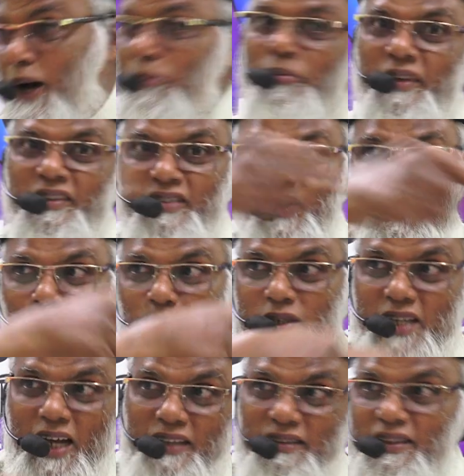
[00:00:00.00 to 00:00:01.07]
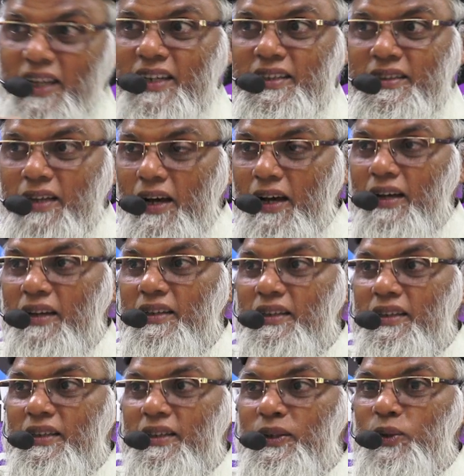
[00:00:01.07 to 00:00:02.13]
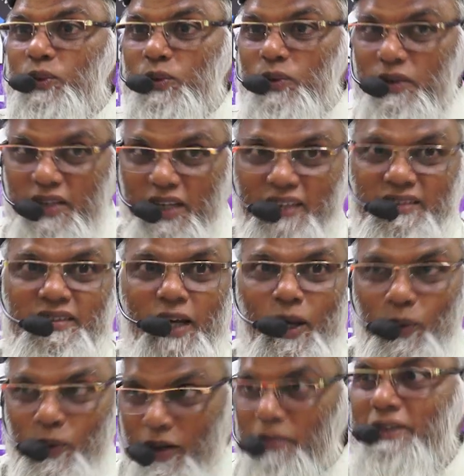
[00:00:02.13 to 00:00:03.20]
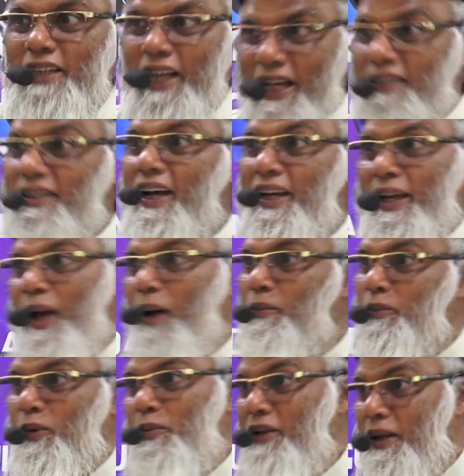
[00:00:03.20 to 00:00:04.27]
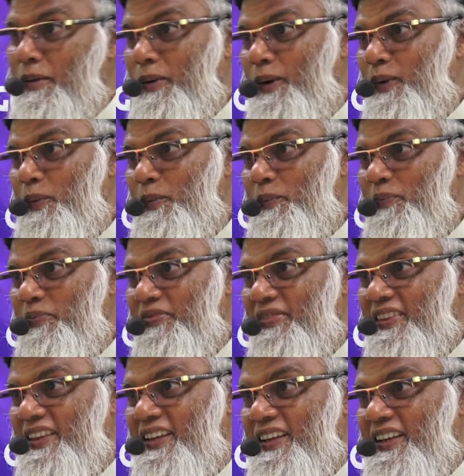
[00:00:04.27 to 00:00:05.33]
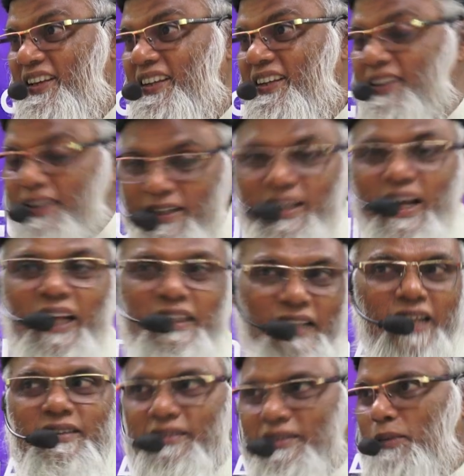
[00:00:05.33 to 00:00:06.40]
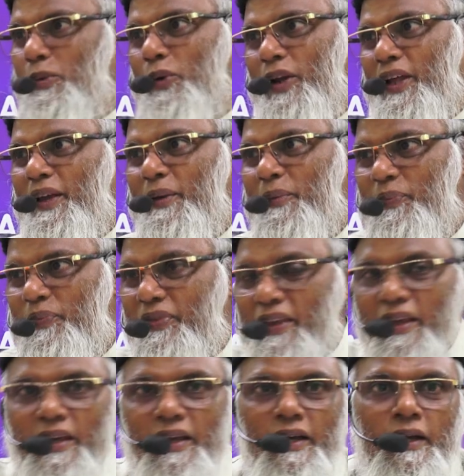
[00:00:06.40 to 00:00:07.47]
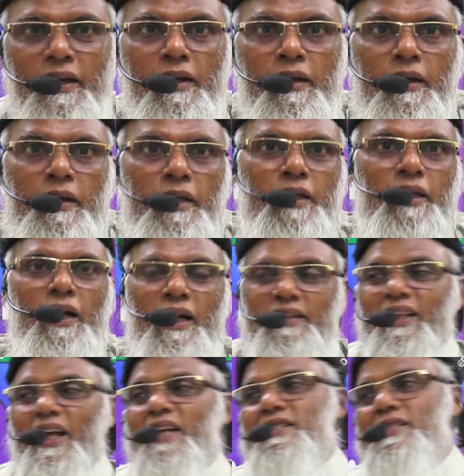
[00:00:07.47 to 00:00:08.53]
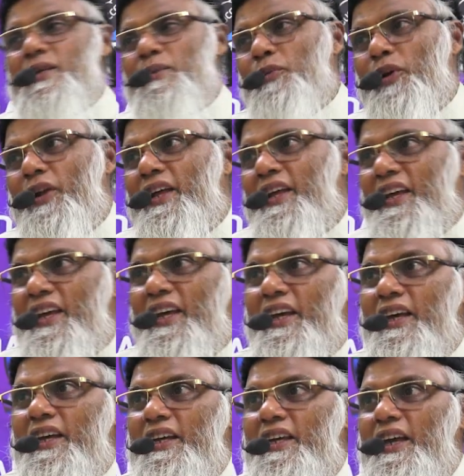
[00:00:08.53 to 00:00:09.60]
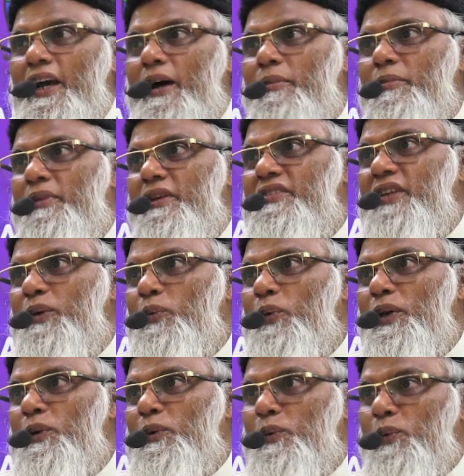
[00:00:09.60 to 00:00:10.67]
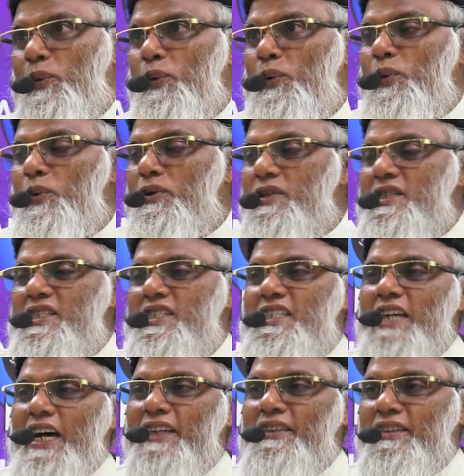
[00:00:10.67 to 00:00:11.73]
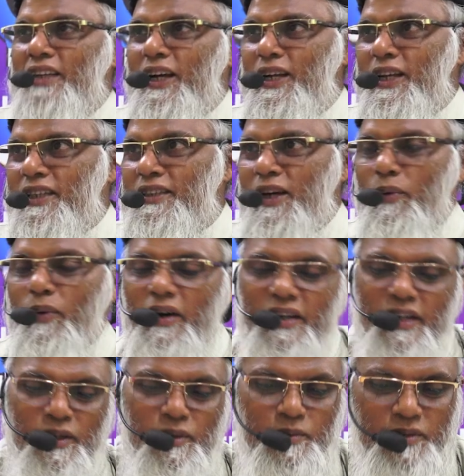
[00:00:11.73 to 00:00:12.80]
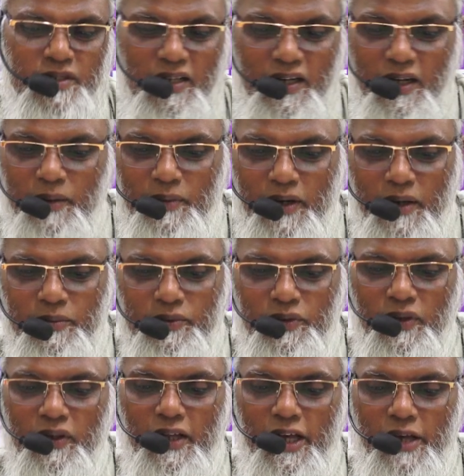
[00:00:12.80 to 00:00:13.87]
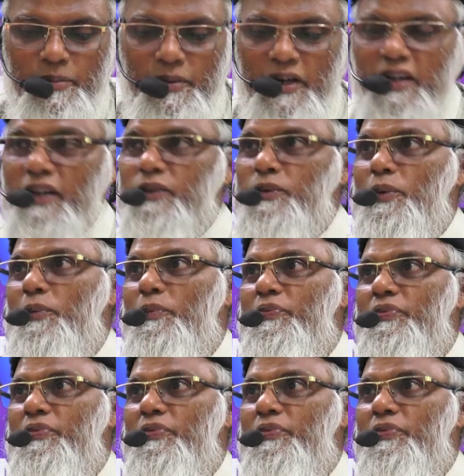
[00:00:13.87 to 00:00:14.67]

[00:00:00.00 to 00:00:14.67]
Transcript: हम में से कोई जानता नहीं था तो क्या सारों ने बताया था कि हमको भी नहीं मालूम अंदाजे से बोले हैं अंदाजे से बोले हैं कि हम में से कोई इनको जानता ना था वालेकुम सलाम वरहमतुल्लाह वरकू